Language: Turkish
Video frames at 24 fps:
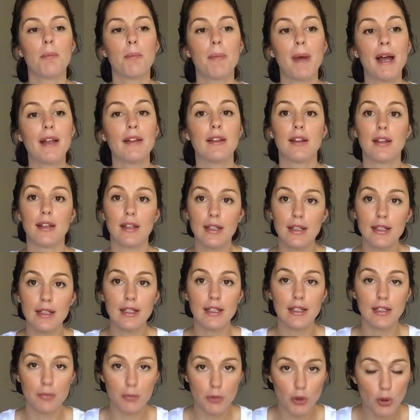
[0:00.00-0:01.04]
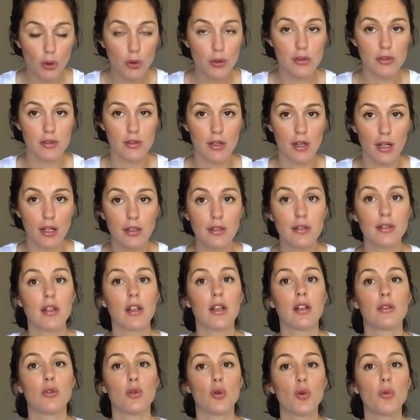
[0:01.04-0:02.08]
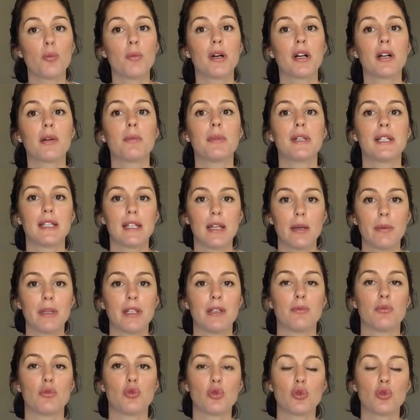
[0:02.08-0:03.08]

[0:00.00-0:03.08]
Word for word: Ben de ilk 24 saat yoğun bakıma giremedim.